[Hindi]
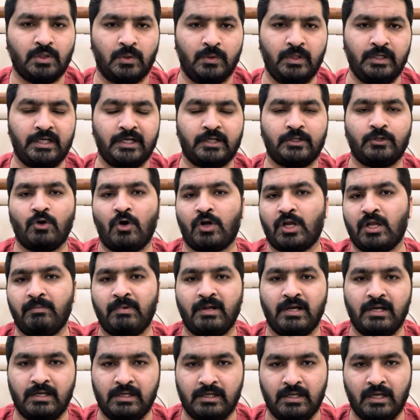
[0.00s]
थोड़ी टिकटॉक
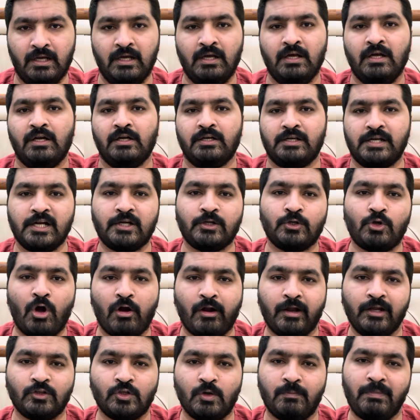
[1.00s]
बननी है
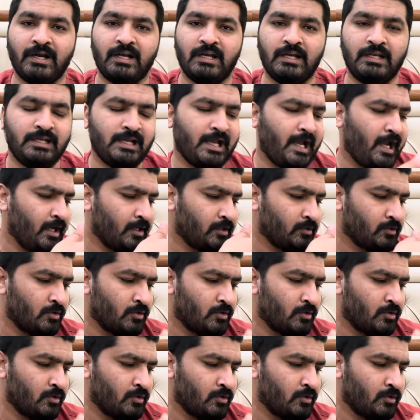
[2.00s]
टिकटॉक तो बननी है